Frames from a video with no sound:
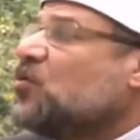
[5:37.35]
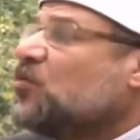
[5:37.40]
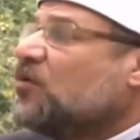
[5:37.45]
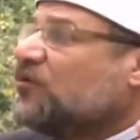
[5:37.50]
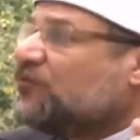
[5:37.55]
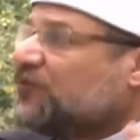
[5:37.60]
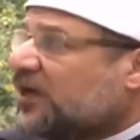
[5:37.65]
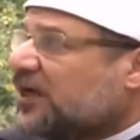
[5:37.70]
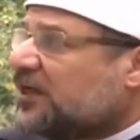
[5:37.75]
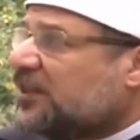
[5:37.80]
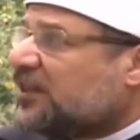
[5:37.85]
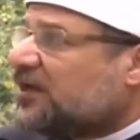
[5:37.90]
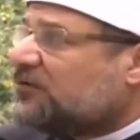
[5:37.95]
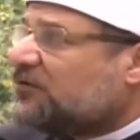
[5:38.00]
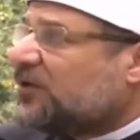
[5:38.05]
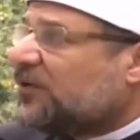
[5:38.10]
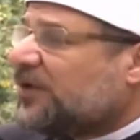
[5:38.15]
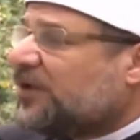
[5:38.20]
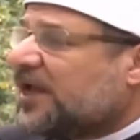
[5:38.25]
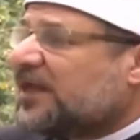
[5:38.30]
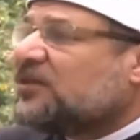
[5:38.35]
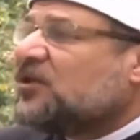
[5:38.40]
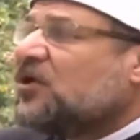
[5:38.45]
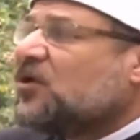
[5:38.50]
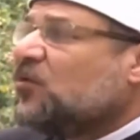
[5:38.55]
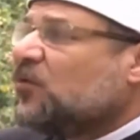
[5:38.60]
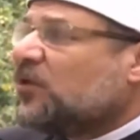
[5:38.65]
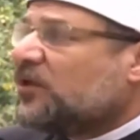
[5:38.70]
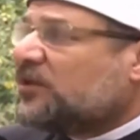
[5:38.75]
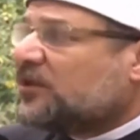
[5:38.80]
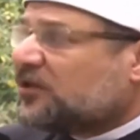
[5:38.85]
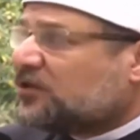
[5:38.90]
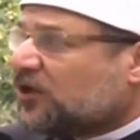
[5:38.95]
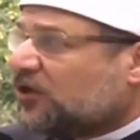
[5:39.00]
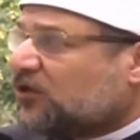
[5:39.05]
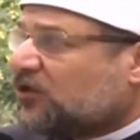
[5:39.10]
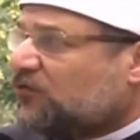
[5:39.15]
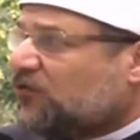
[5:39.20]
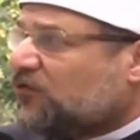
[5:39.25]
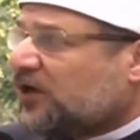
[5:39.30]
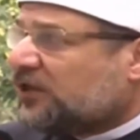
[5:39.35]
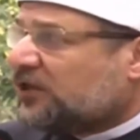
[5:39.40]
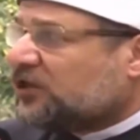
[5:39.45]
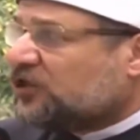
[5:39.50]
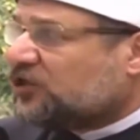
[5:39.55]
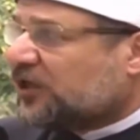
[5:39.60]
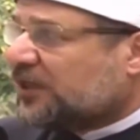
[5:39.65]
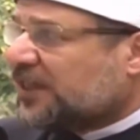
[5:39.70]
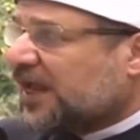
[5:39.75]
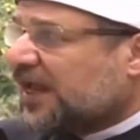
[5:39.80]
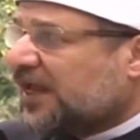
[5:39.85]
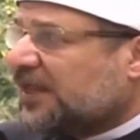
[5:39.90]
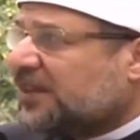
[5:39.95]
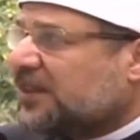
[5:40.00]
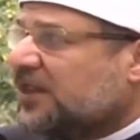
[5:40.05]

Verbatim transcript: وفق الاولويات والتصرف وقت الشدائد